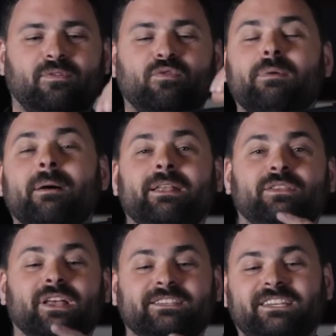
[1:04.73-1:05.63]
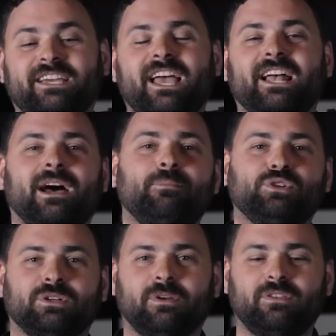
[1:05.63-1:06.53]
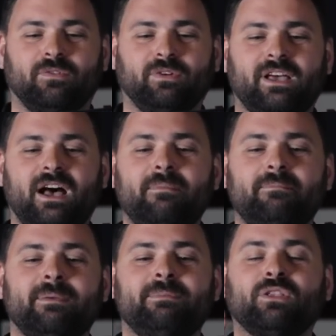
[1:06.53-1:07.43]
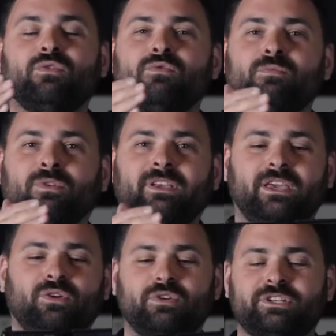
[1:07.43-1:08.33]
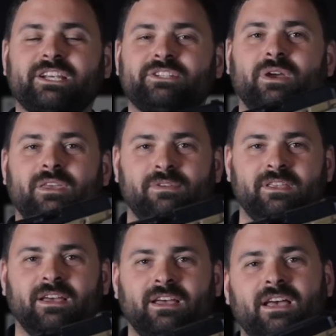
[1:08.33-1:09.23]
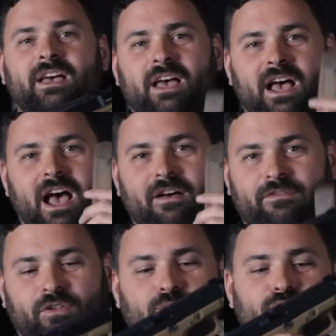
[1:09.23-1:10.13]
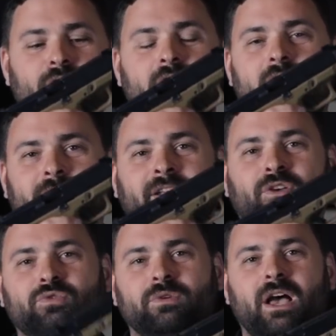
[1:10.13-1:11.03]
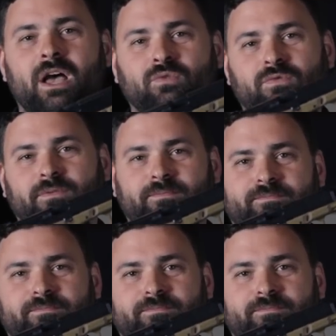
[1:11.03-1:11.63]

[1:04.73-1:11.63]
vous permettre d'insérer un drapeau de chambre vide dans votre arme, mais bien de vous montrer que le chargeur est vide afin de pouvoir en introduire un nouveau.